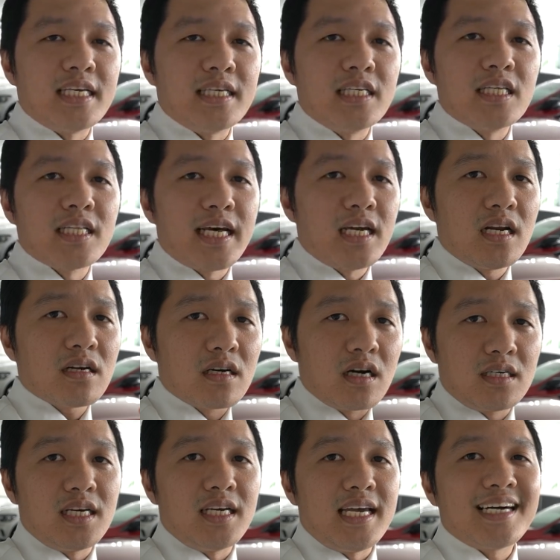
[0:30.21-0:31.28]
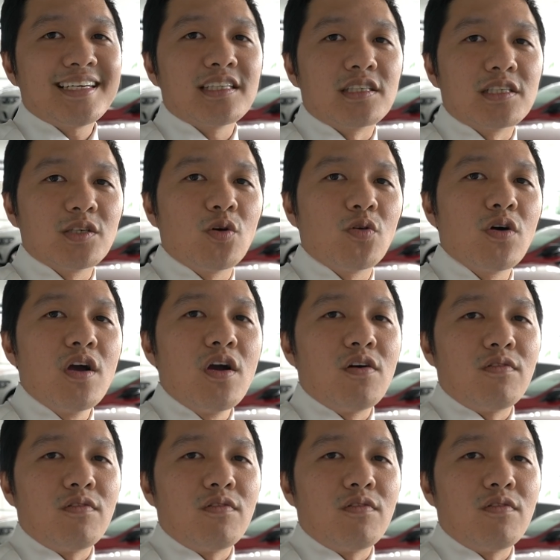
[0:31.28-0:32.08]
thì Di thấy nó cực kỳ ấn tượng luôn